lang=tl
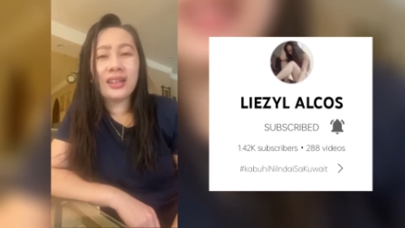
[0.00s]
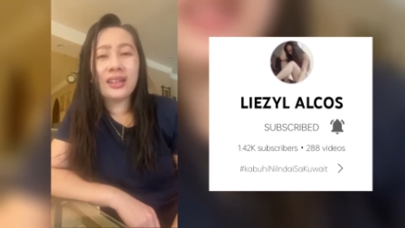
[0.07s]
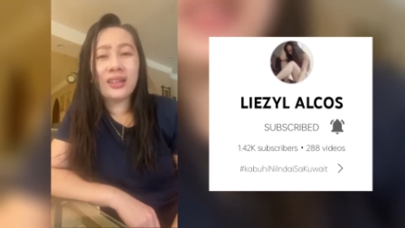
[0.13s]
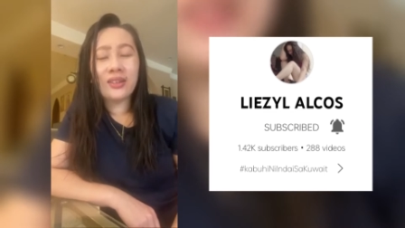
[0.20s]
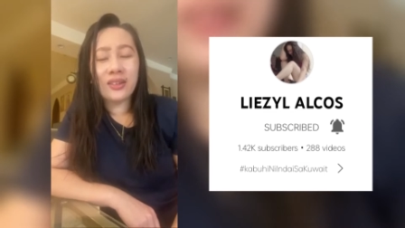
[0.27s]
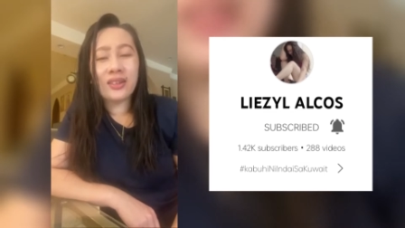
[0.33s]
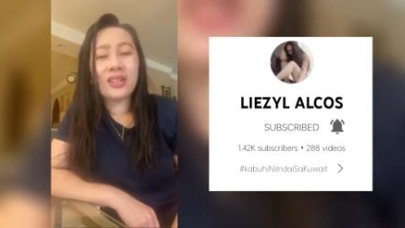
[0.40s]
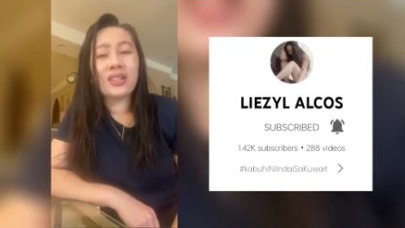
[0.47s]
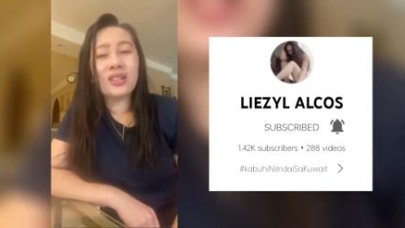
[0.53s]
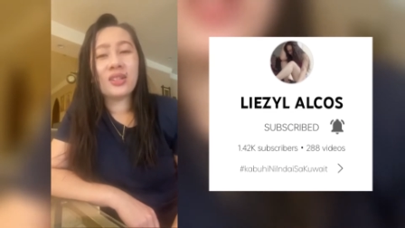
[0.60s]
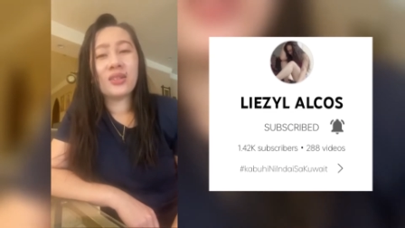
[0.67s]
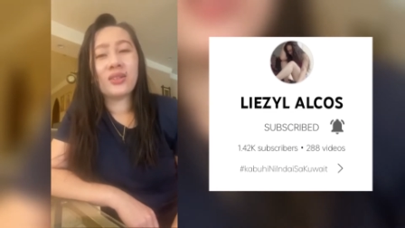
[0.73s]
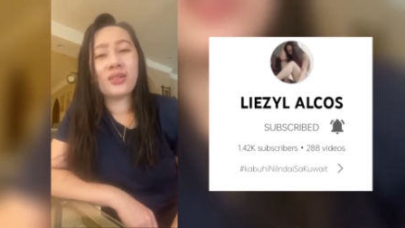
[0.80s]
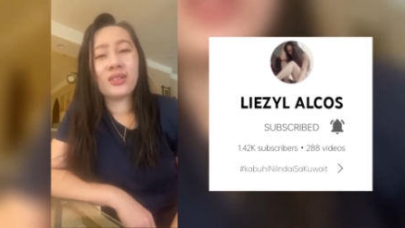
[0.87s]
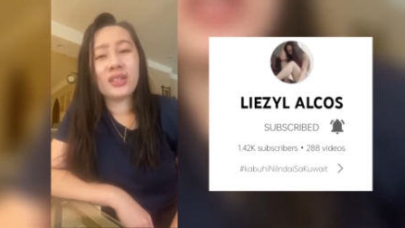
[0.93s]
congrats
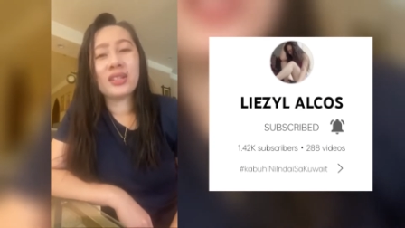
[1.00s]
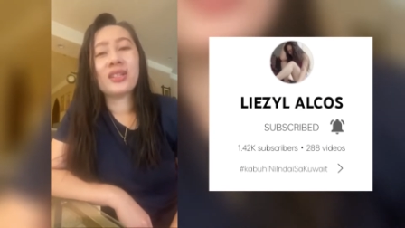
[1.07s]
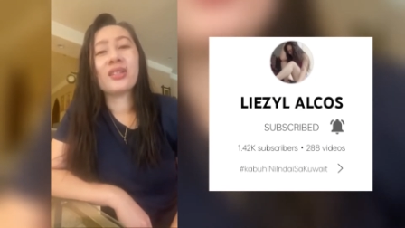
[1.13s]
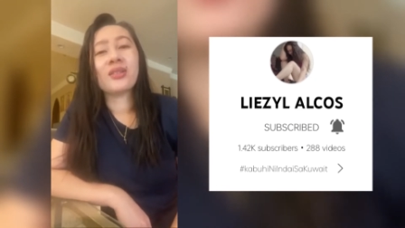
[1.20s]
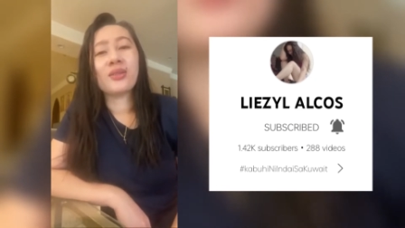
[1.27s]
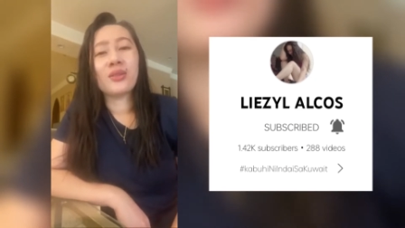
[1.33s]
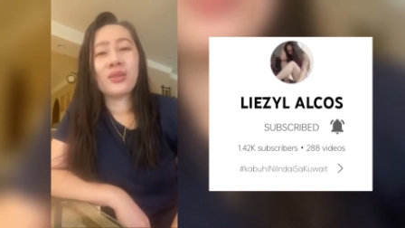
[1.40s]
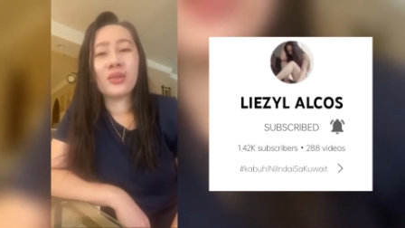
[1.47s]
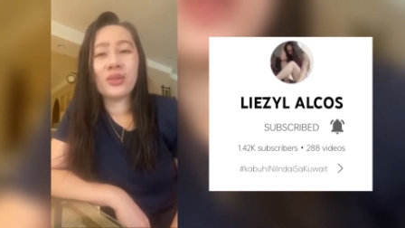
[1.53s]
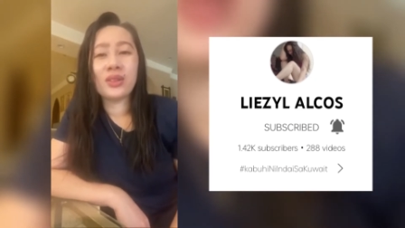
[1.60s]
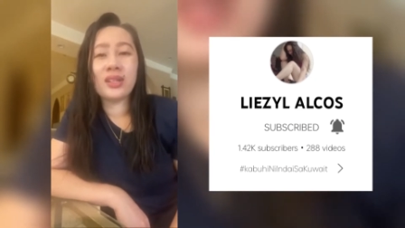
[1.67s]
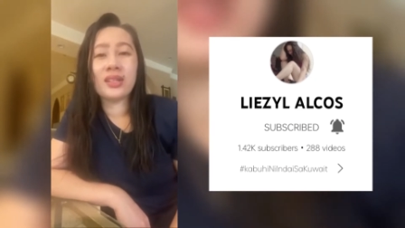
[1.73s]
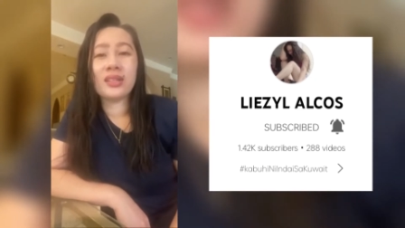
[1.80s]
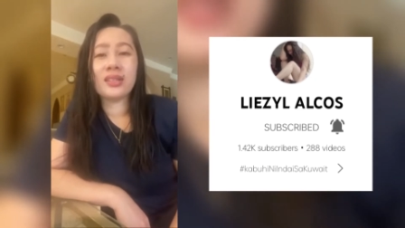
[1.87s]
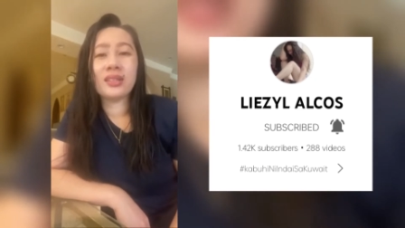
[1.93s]
congrats
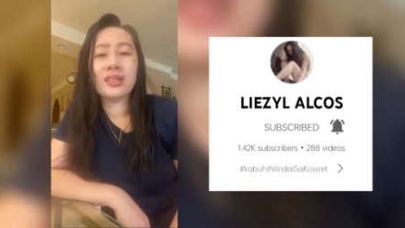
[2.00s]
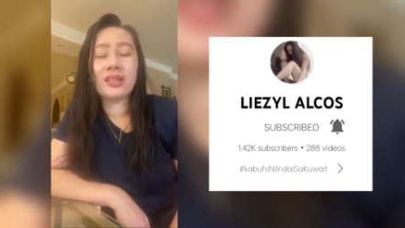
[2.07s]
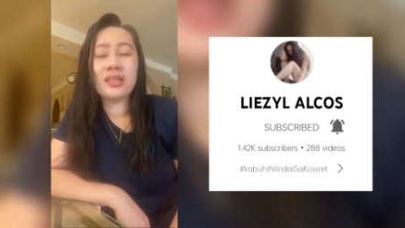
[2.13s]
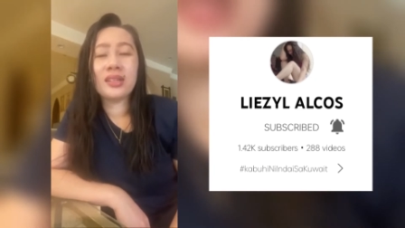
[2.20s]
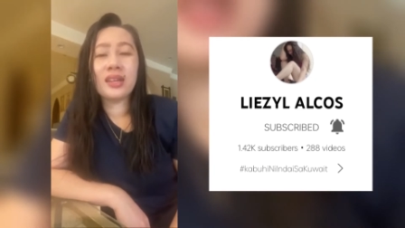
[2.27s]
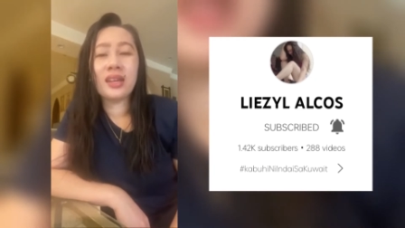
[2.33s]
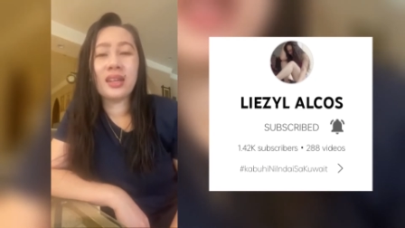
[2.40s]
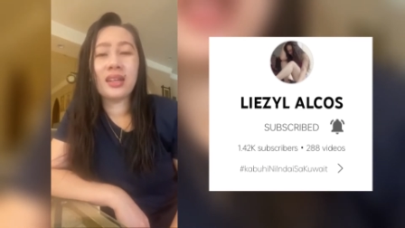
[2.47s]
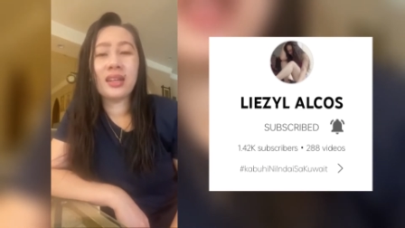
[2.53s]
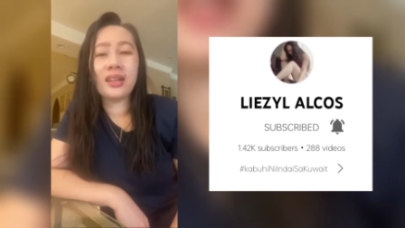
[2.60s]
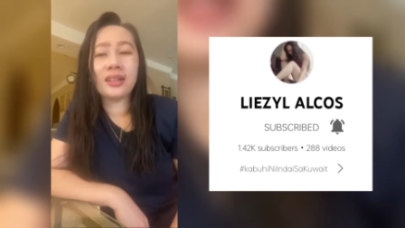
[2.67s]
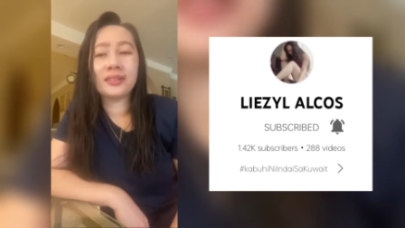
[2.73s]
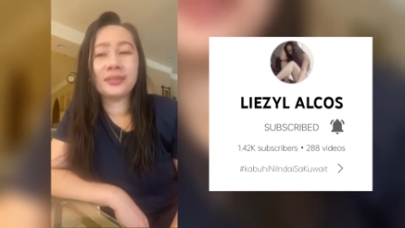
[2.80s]
congrats sana